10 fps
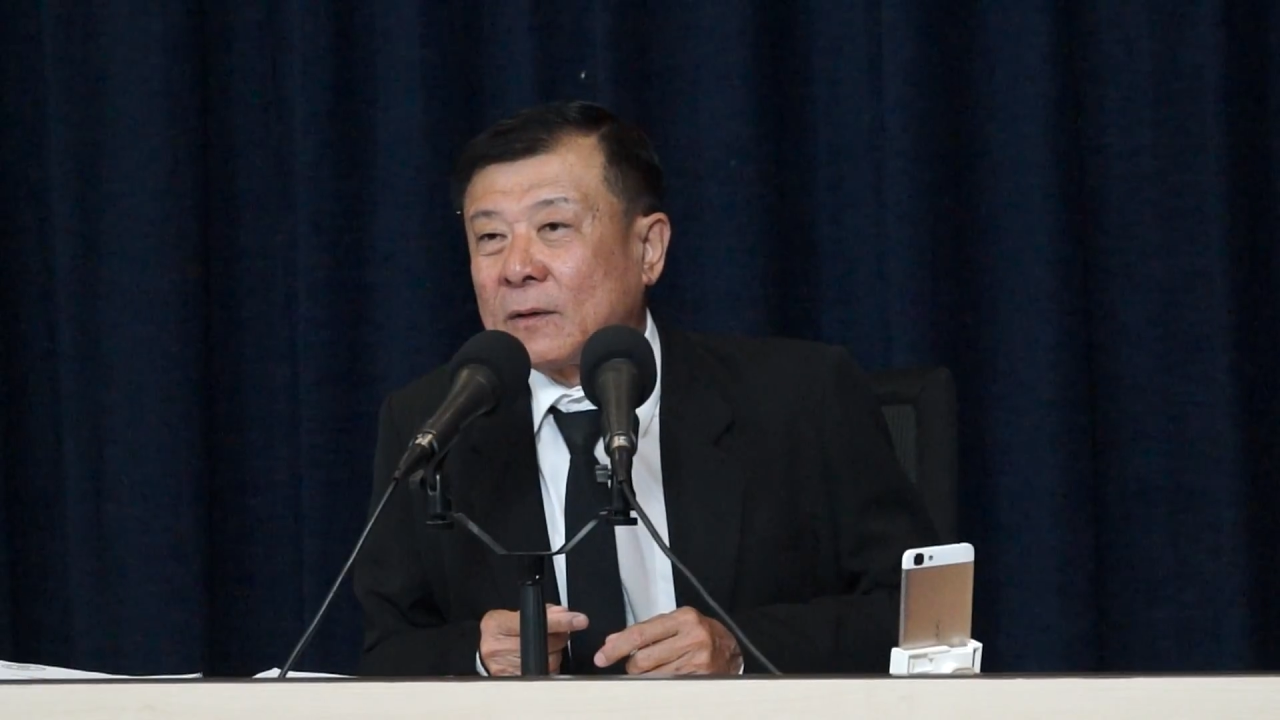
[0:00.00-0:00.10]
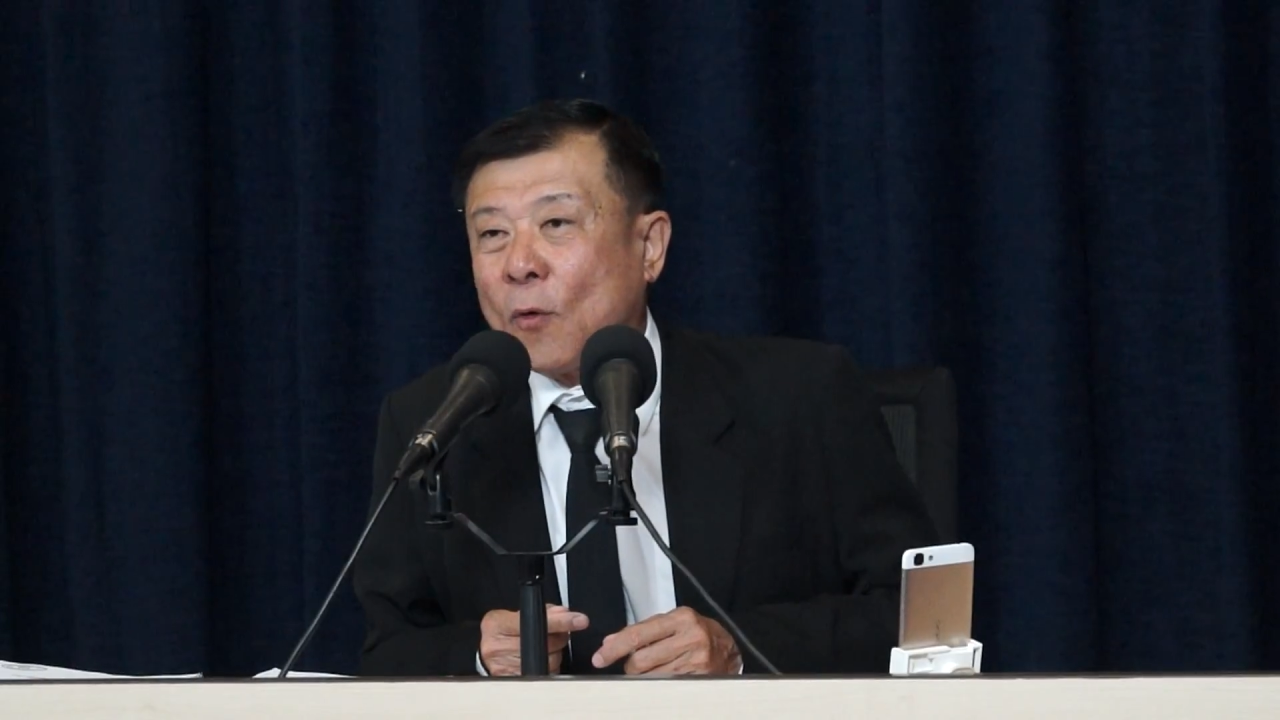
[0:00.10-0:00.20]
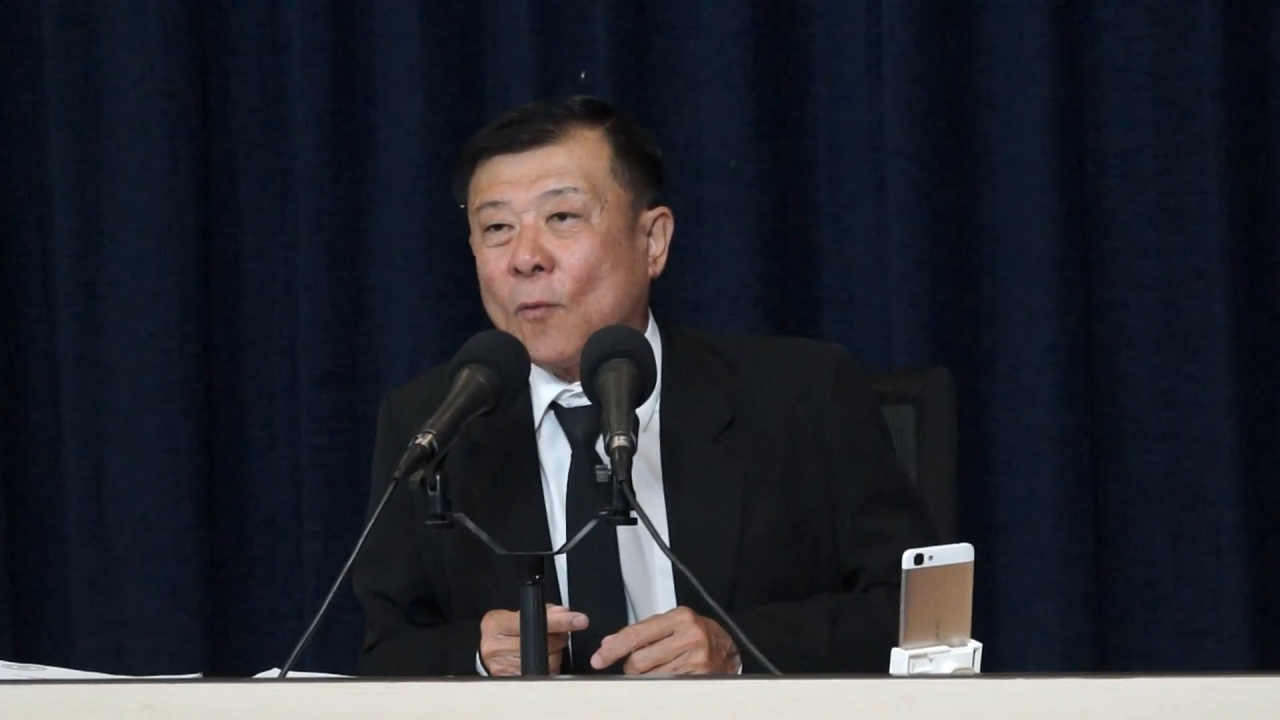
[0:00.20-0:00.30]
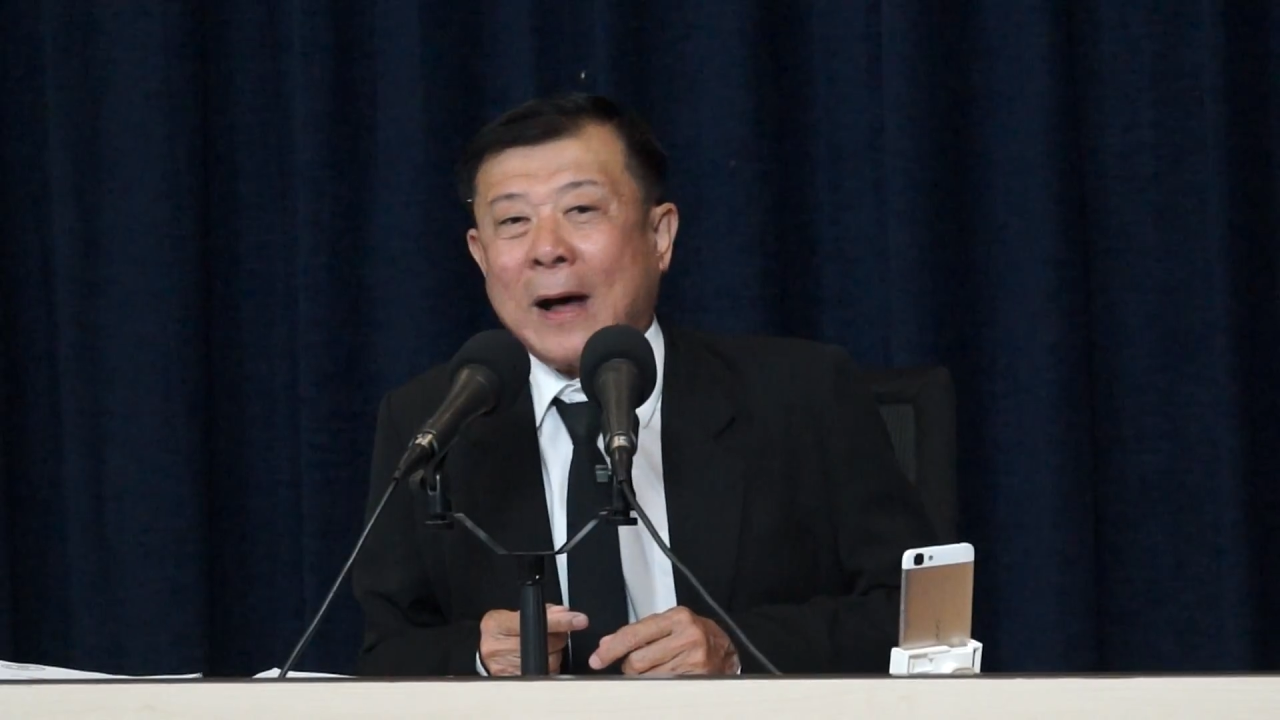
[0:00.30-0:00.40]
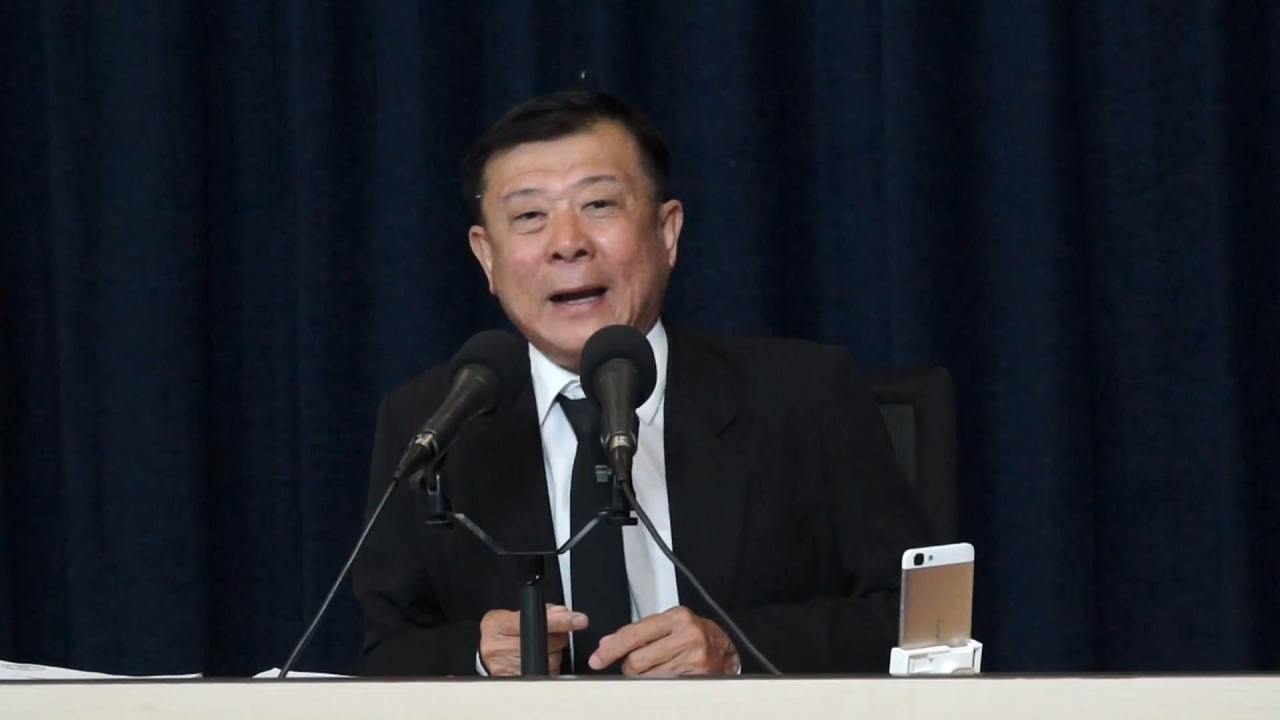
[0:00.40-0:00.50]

ทุกวั